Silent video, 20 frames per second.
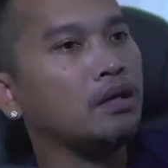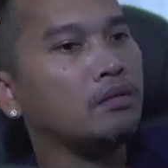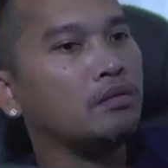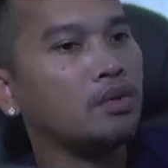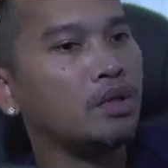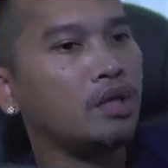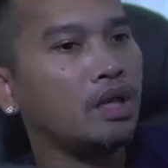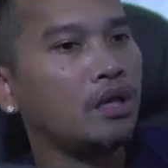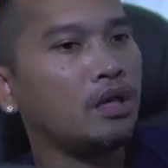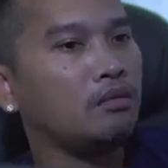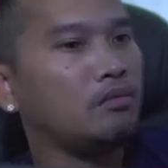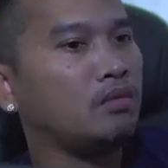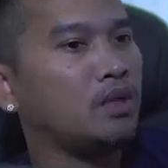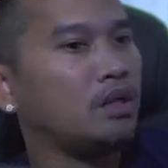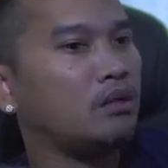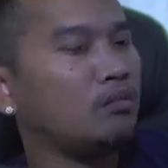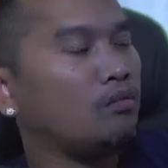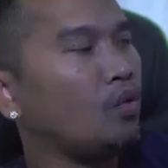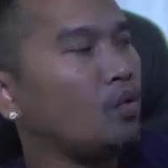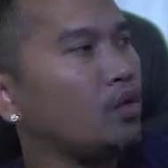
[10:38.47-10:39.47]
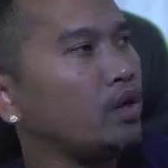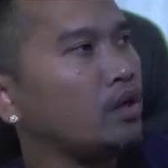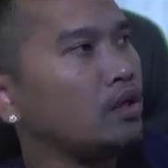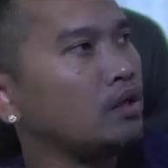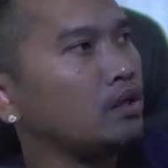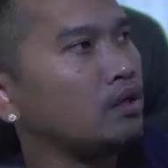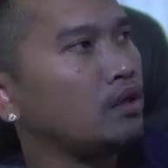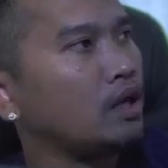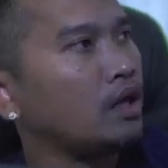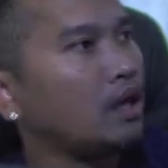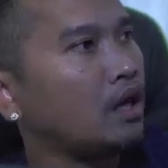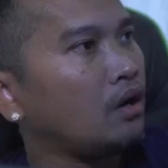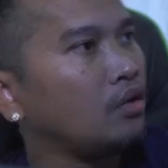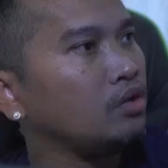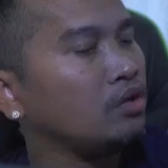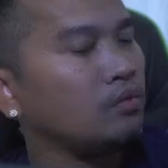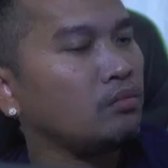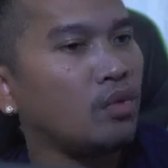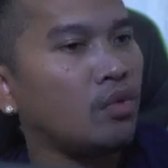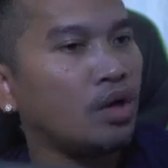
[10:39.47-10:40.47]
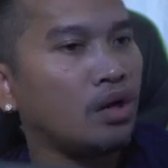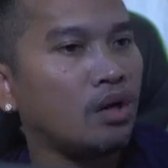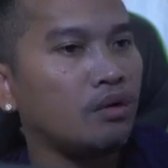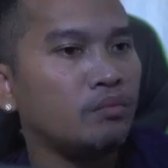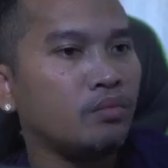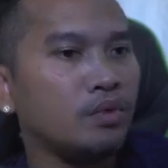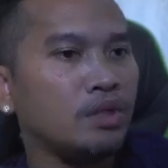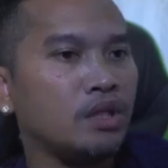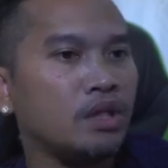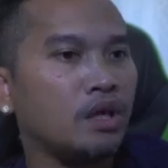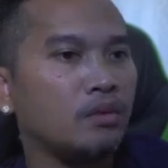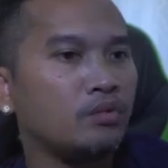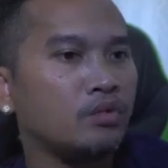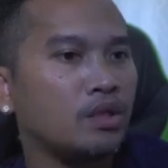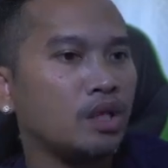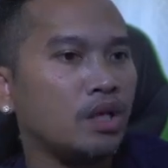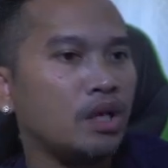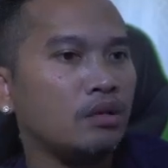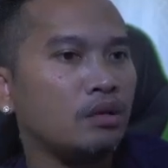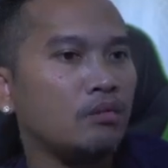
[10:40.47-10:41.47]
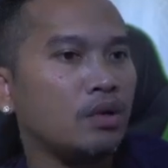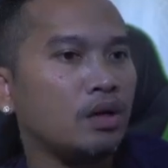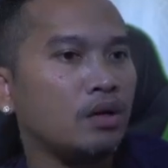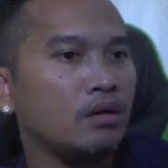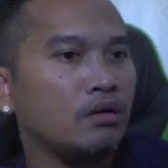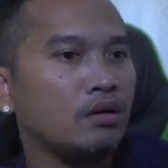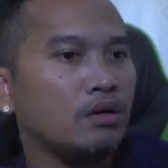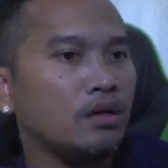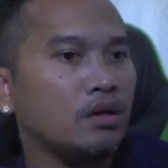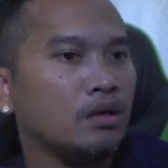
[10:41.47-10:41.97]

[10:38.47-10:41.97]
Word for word: và tới cầm đất mũi nâng ca ao dục bò pi nẹt xây máu